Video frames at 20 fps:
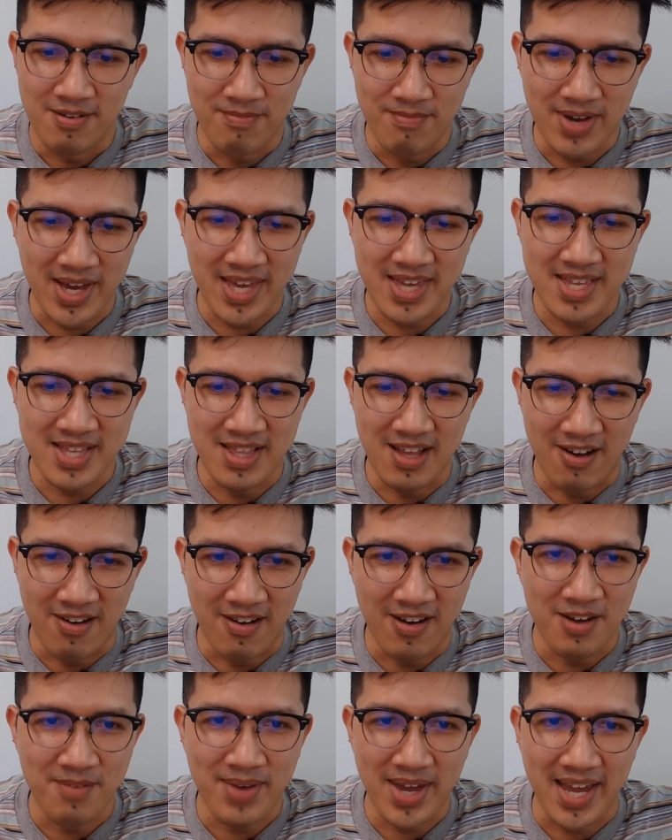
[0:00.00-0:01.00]
ไม่ร้อ
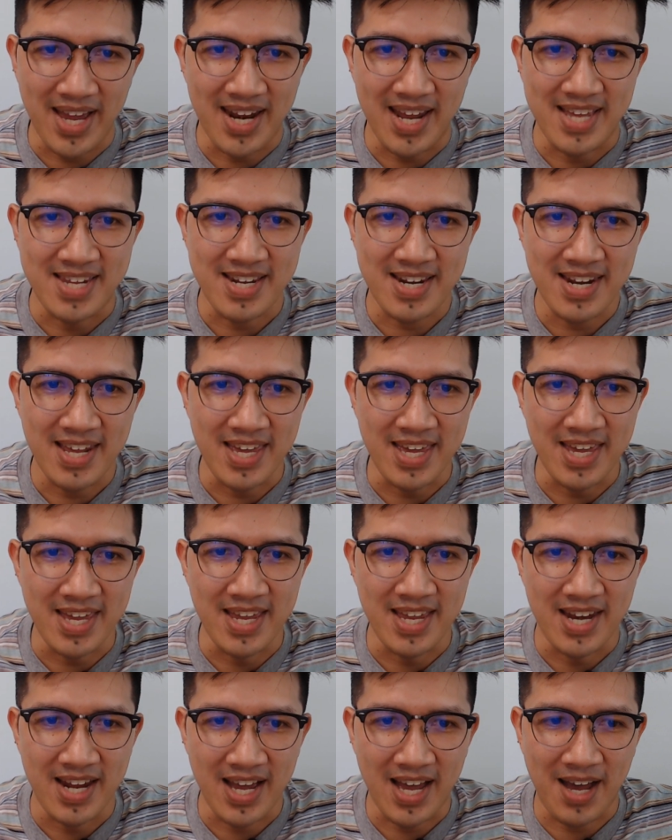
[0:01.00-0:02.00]
งไม่อะไรสักที
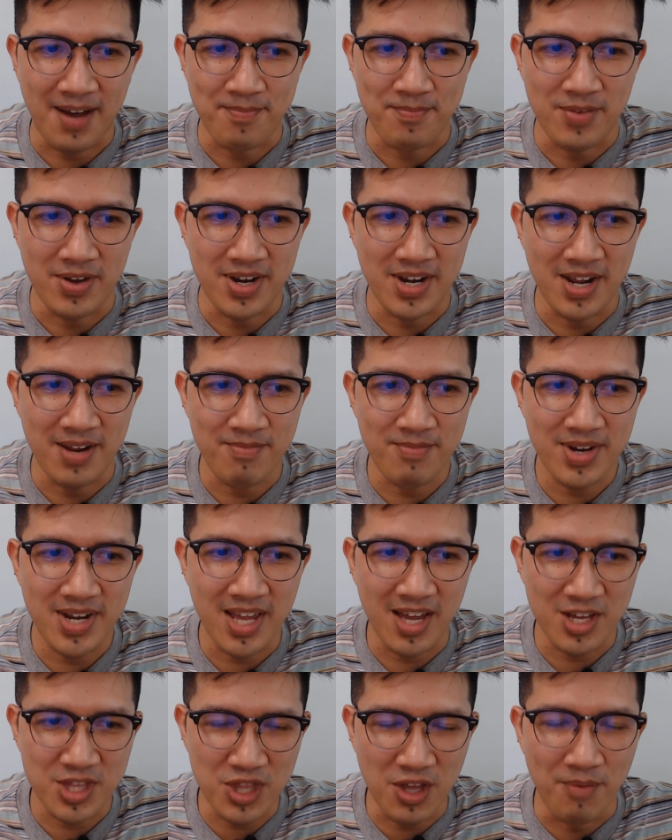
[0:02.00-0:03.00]
นะครับ เพราะฉะนั้นบางที
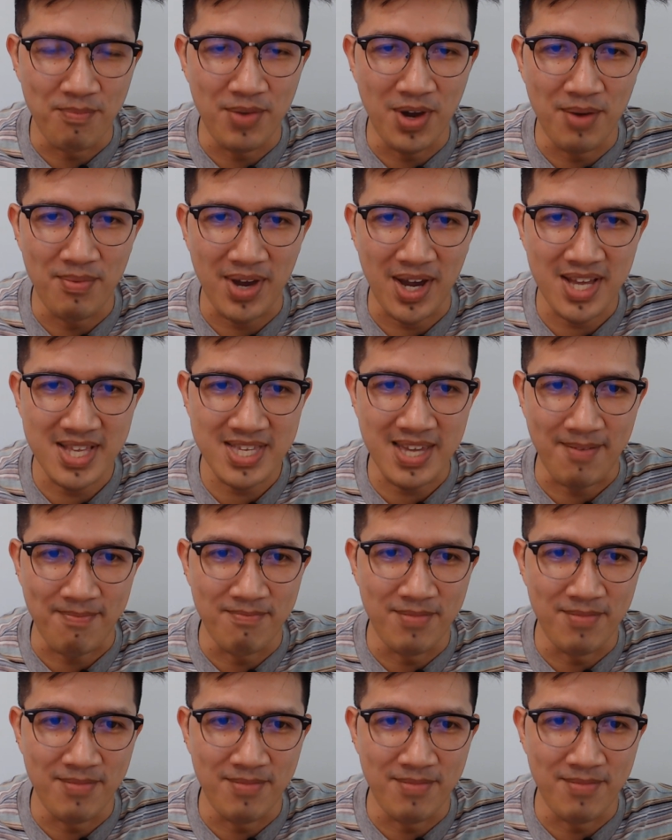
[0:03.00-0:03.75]
ก็ตบมือไปก็เจ็บ